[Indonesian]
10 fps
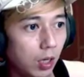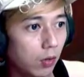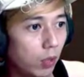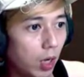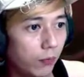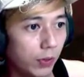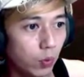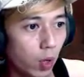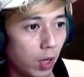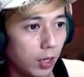Udah level
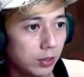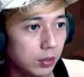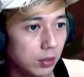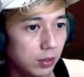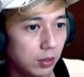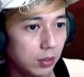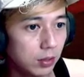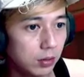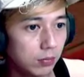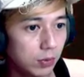2, guys
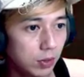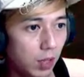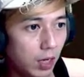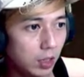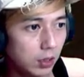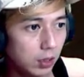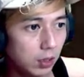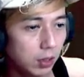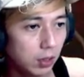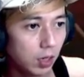nggak ada
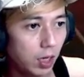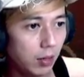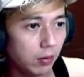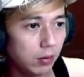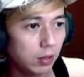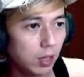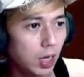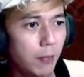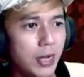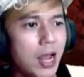nggak ada nggak ada
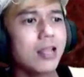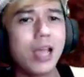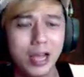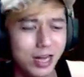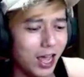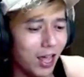bedanya ini ya